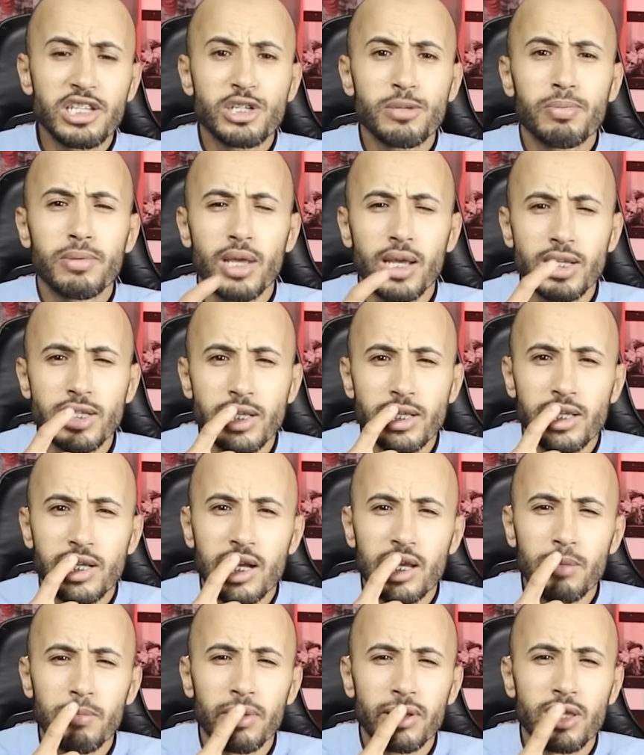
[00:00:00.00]
جبدات
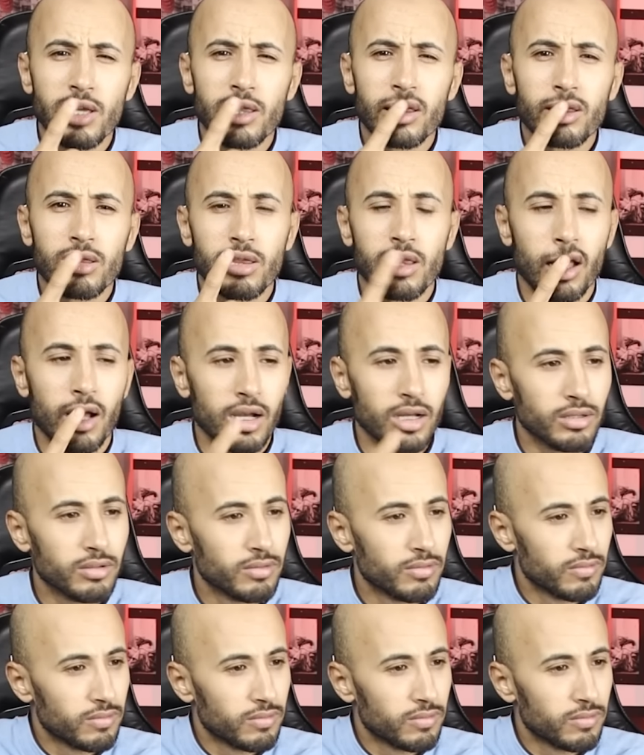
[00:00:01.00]
الكلمه ديال الطلاق